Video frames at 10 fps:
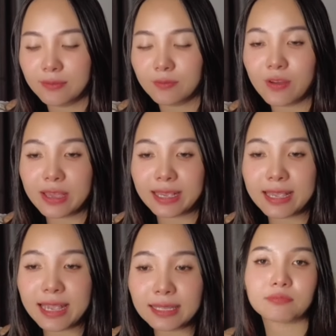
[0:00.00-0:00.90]
về cái
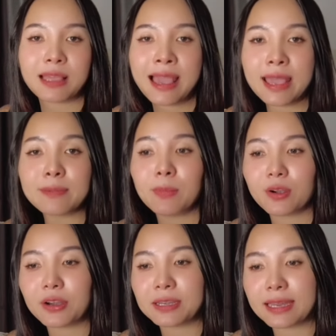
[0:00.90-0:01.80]
ngách a ét em rờ
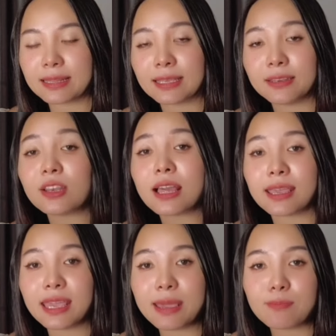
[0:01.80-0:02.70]
nè thì nó là
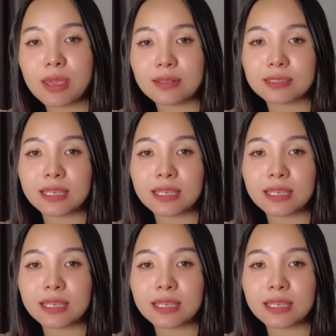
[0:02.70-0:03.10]
gaming,